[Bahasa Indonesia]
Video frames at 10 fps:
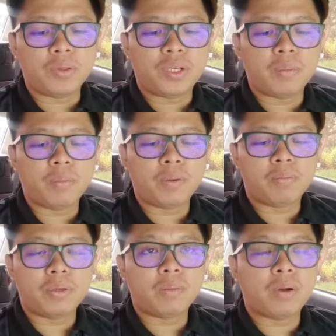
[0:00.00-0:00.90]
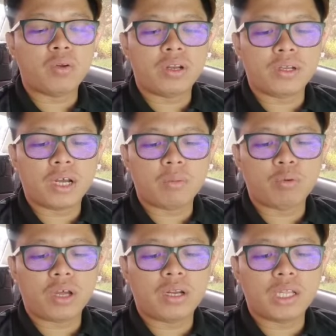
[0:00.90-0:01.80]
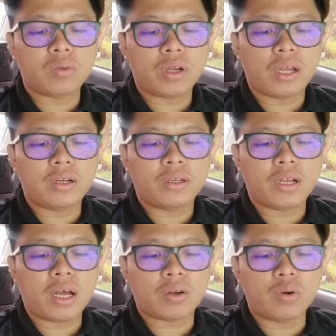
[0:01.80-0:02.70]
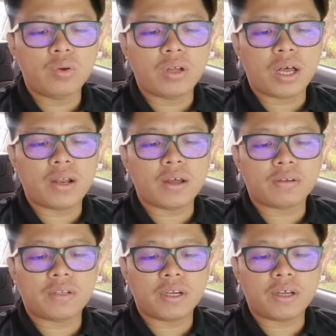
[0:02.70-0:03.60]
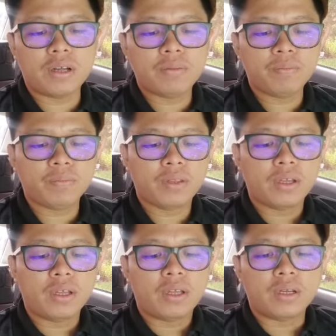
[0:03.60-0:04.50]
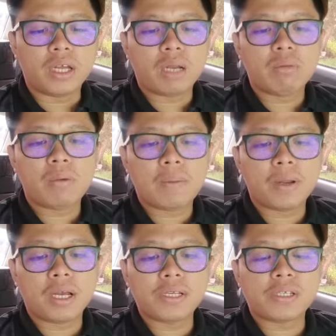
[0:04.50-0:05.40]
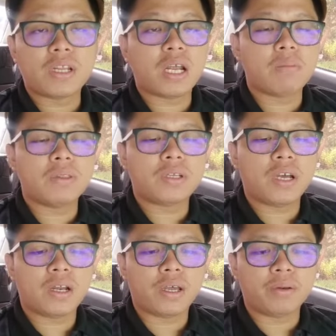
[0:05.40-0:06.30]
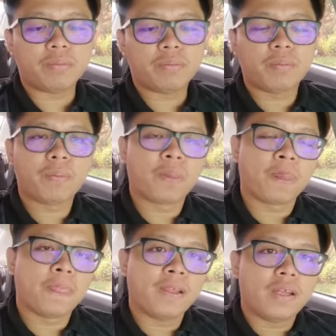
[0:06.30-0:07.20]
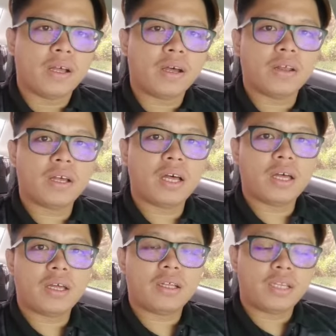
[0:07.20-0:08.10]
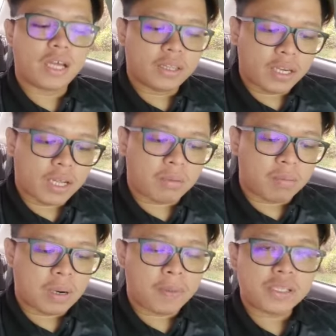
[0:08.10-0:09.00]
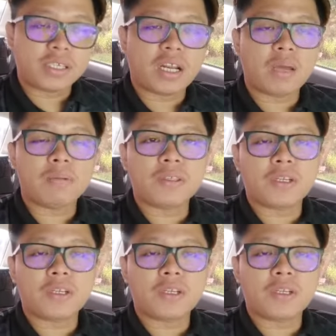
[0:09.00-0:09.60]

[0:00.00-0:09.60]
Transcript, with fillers: Menteri Perpaduan Negara pula Datuk Aaron Ago, anak pedagang, dan beberapa lagi senarai menteri yang lain. Adakah di antara beberapa senarai